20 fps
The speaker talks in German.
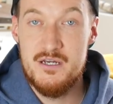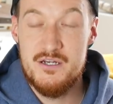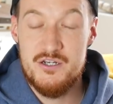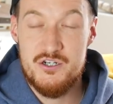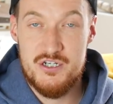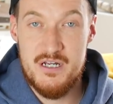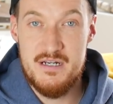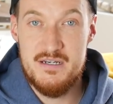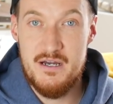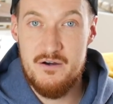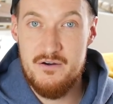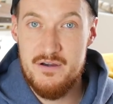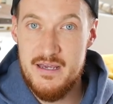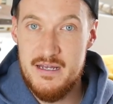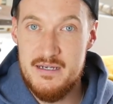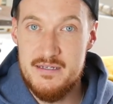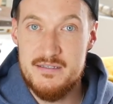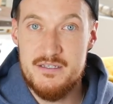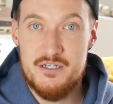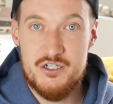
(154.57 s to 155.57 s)
Stell dir auch
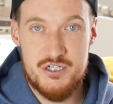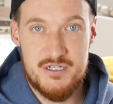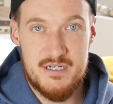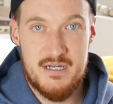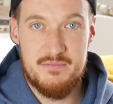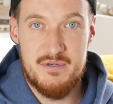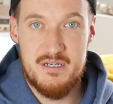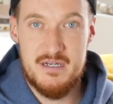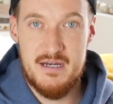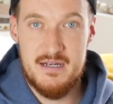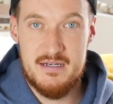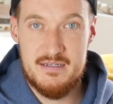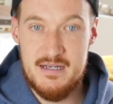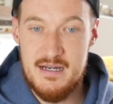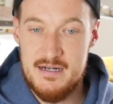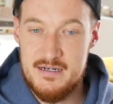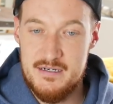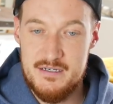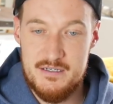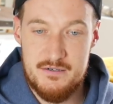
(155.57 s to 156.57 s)
realistische Termine ein.
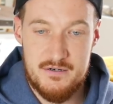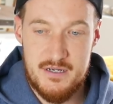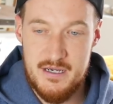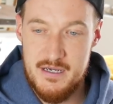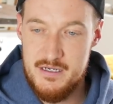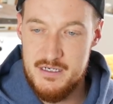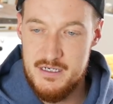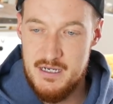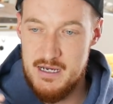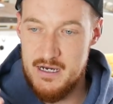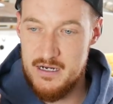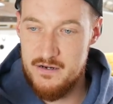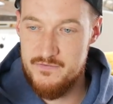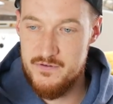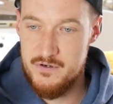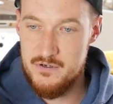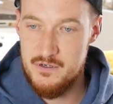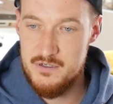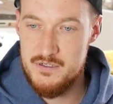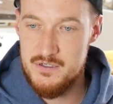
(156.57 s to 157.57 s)
Sag nicht, okay, ich lerne
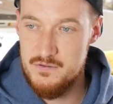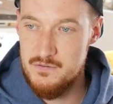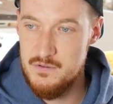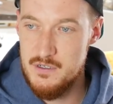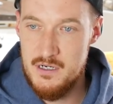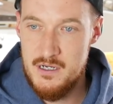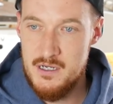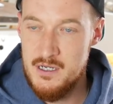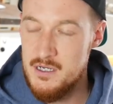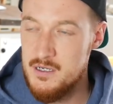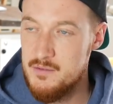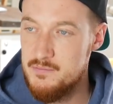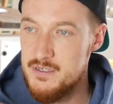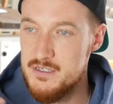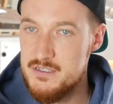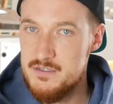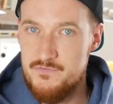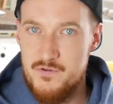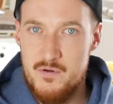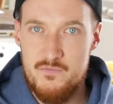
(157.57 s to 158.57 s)
von 19 Uhr
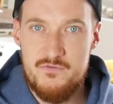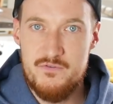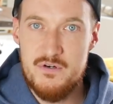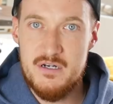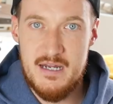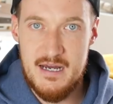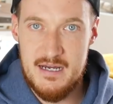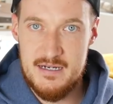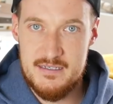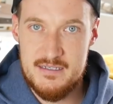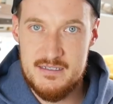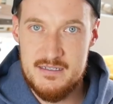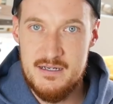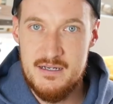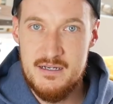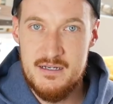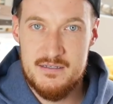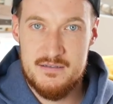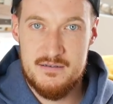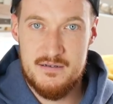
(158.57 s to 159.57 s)
bis 5 Uhr nachts,
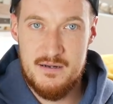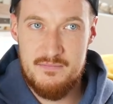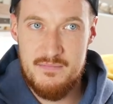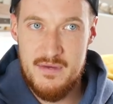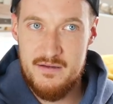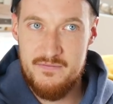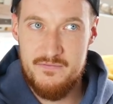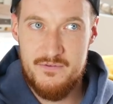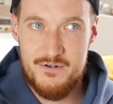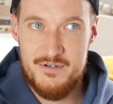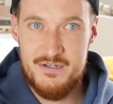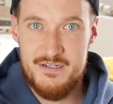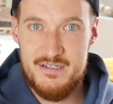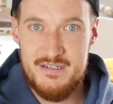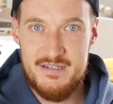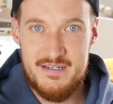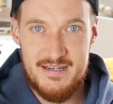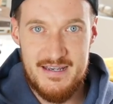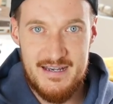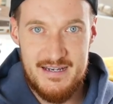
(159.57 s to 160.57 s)
sondern mach
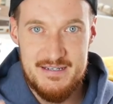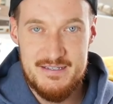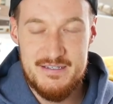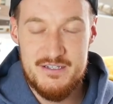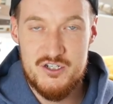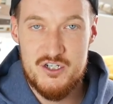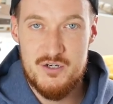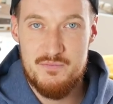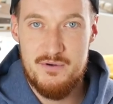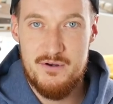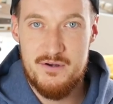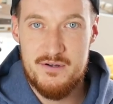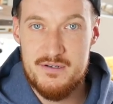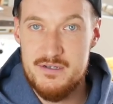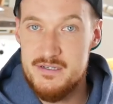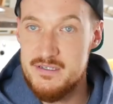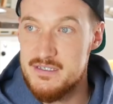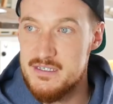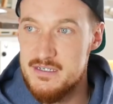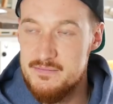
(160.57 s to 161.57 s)
wirklich realistische Blöcke.
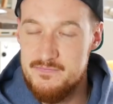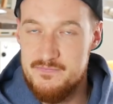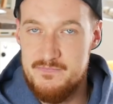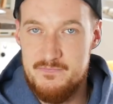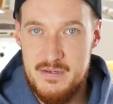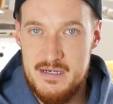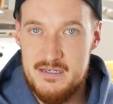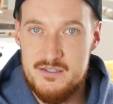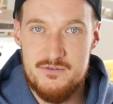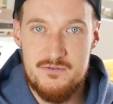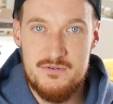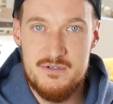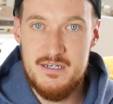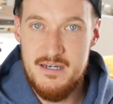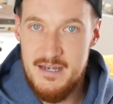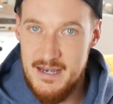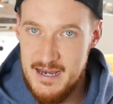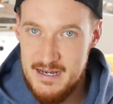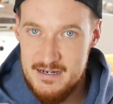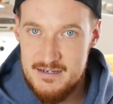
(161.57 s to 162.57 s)
Es gibt Personen, die
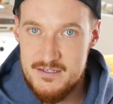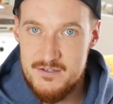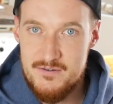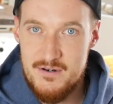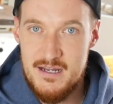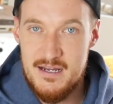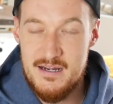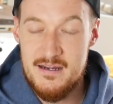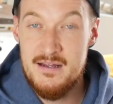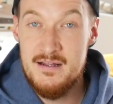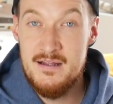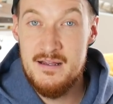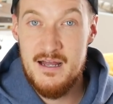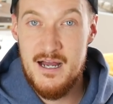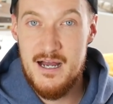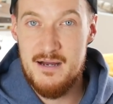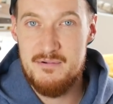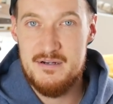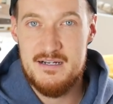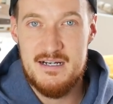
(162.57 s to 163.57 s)
lernen so lang,
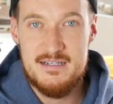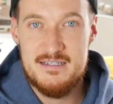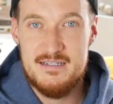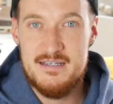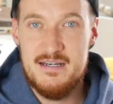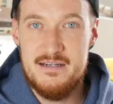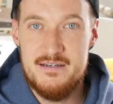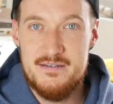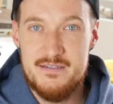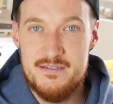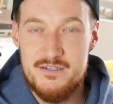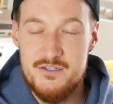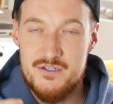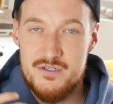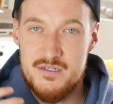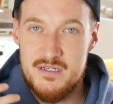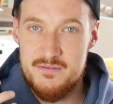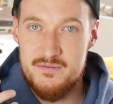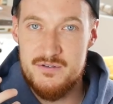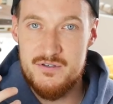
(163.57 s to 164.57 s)
aber ganz
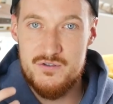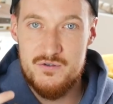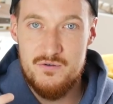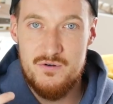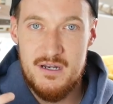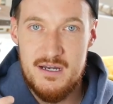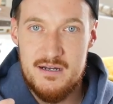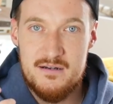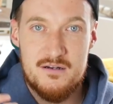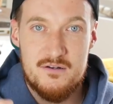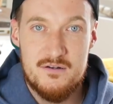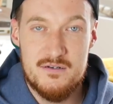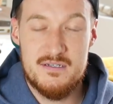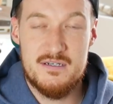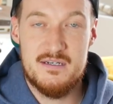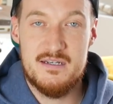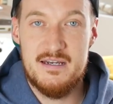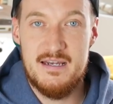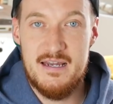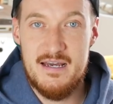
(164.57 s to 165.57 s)
realistisch, dass man so lange
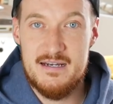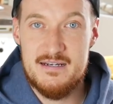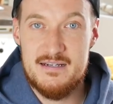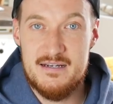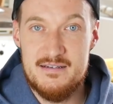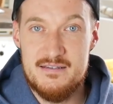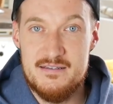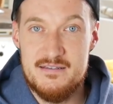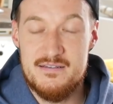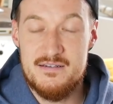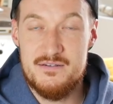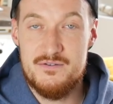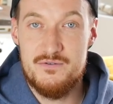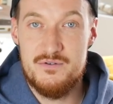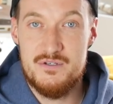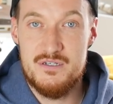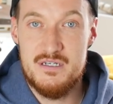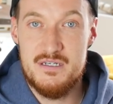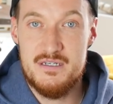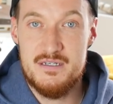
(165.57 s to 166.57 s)
konzentriert lernen kann, ist es
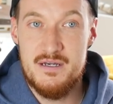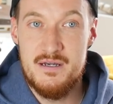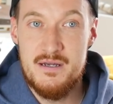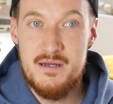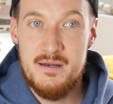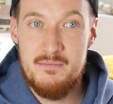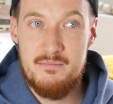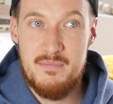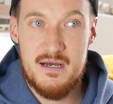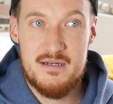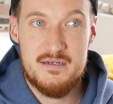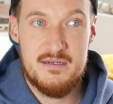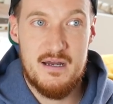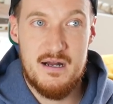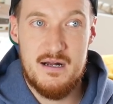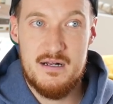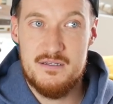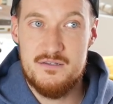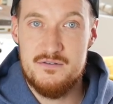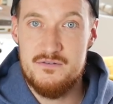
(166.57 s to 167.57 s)
natürlich nicht. Mach dir
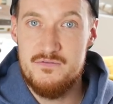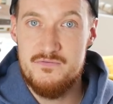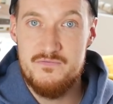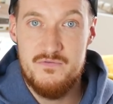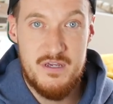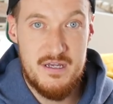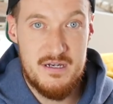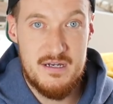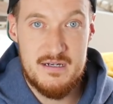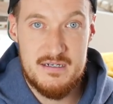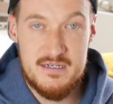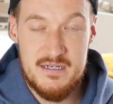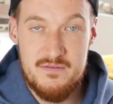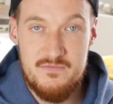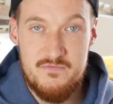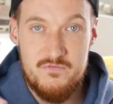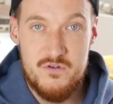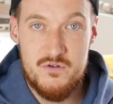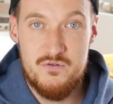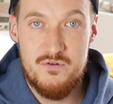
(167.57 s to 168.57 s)
also, je
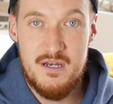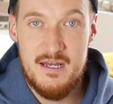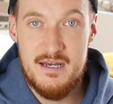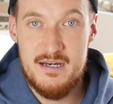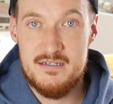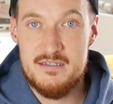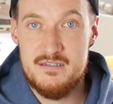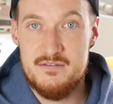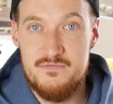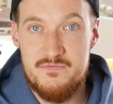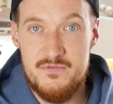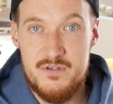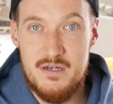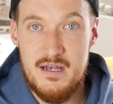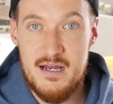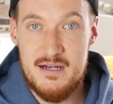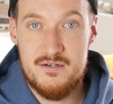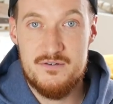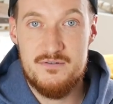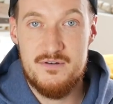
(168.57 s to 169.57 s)
nachdem, wie du lernst und wie
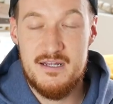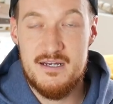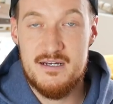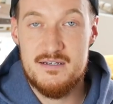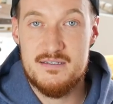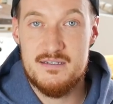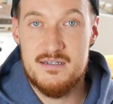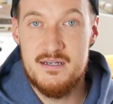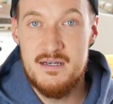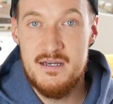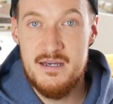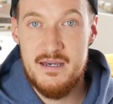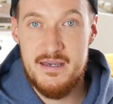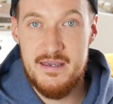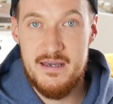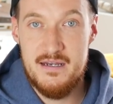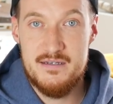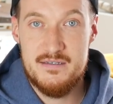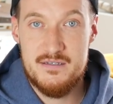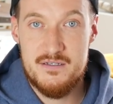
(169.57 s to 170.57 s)
lange du lernst,
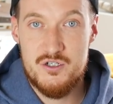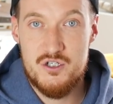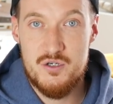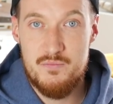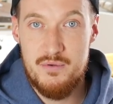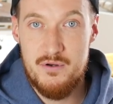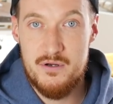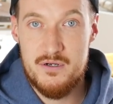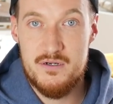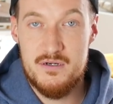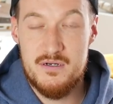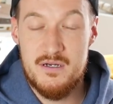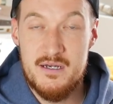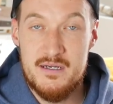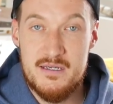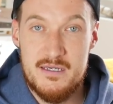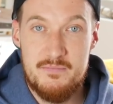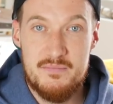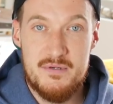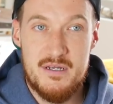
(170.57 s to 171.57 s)
realistische Blöcke,
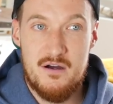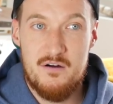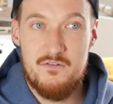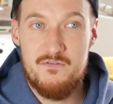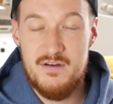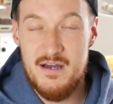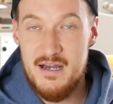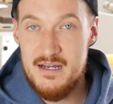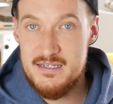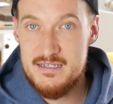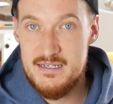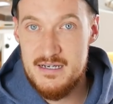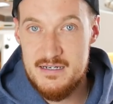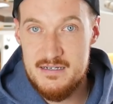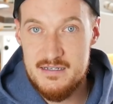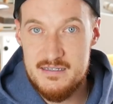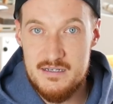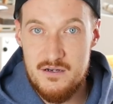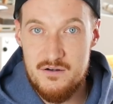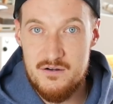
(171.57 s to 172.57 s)
gibt dir auch
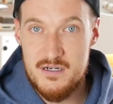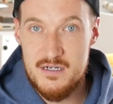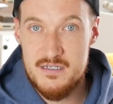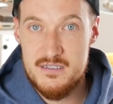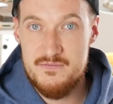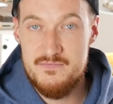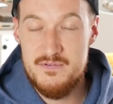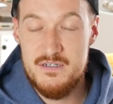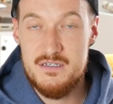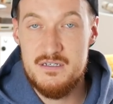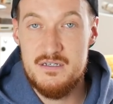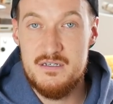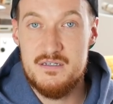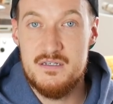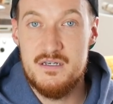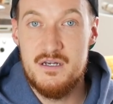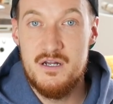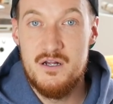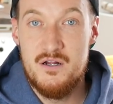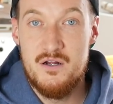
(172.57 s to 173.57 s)
Freizeit, das ist auch ganz
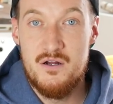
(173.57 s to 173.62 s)
wichtig.